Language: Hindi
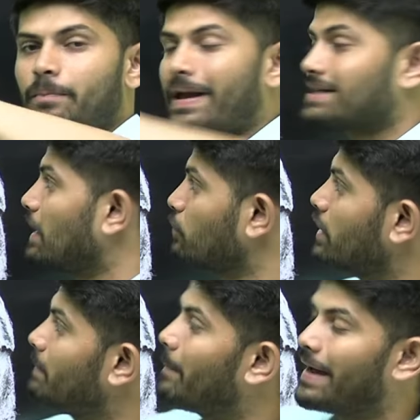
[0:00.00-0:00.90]
स्पेस था
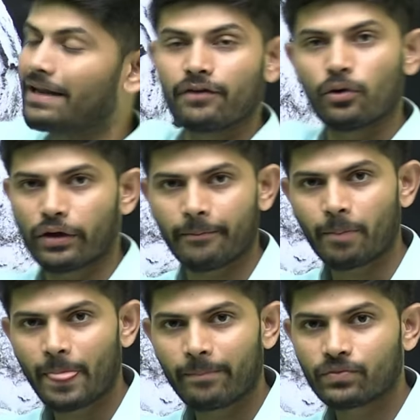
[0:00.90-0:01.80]
उतने में पानी फिल हो गया
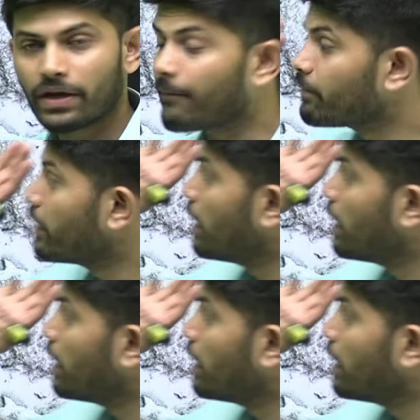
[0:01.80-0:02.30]
ठीक है